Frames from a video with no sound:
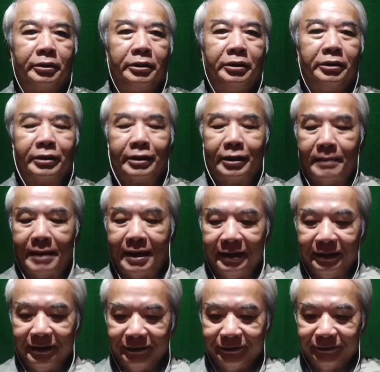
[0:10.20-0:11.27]
Kính thưa các
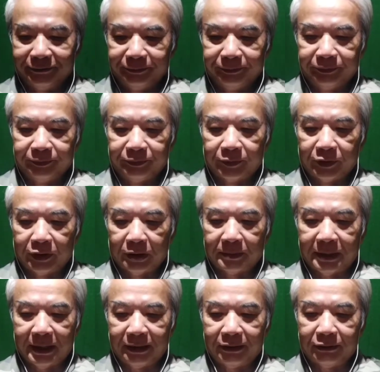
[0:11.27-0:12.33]
bạn, hôm
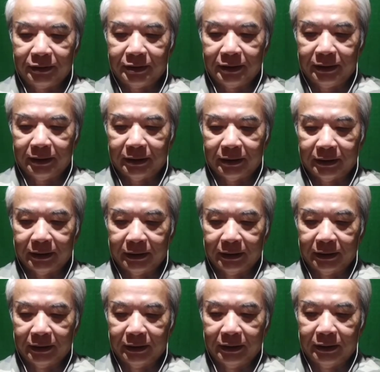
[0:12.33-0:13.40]
nay tôi xin ờ,
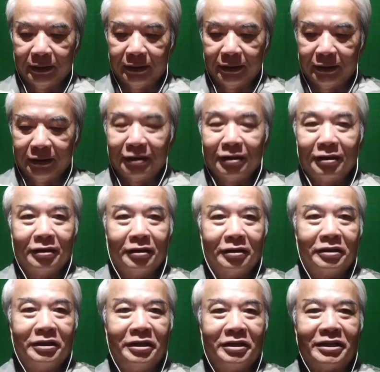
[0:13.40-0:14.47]

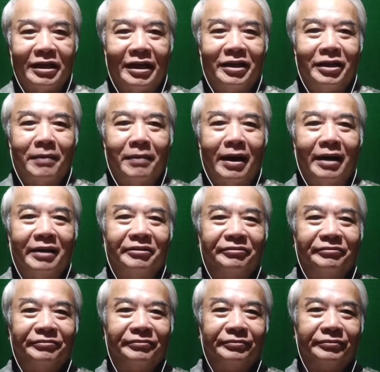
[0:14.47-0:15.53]
chia sẻ với bạn,
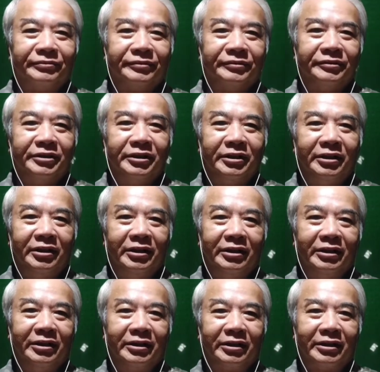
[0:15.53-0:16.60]
với
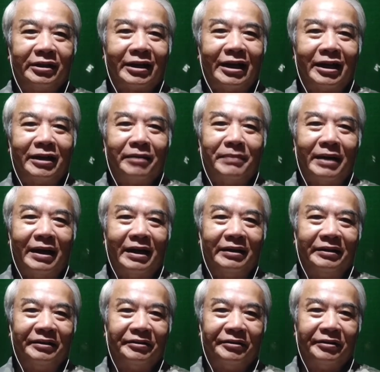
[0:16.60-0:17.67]
ờ, tất cả các bạn
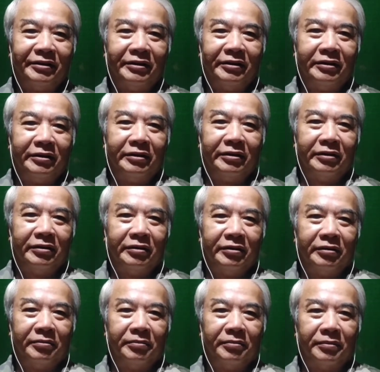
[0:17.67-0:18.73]

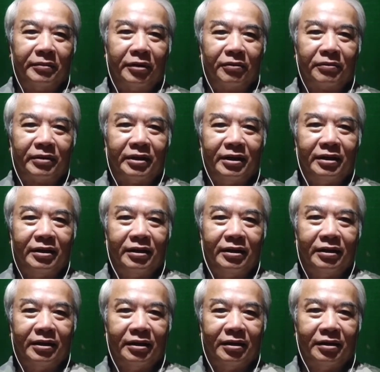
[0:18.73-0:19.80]
một
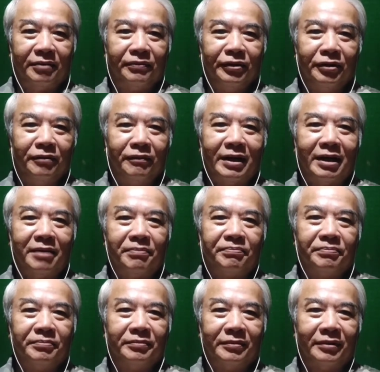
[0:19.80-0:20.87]
cái ờ, phương pháp
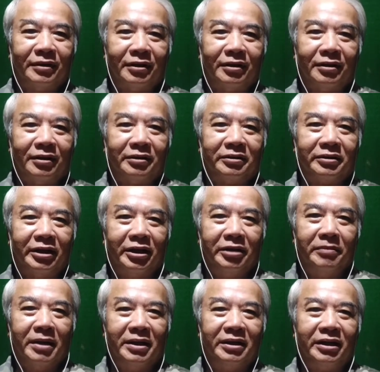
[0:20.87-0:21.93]
trị
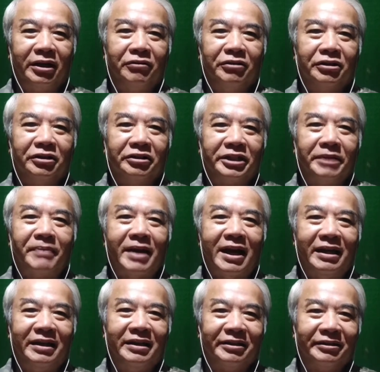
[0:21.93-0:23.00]
bệnh tiểu đường tiếp
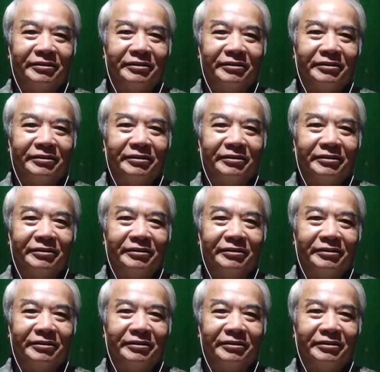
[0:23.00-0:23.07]
2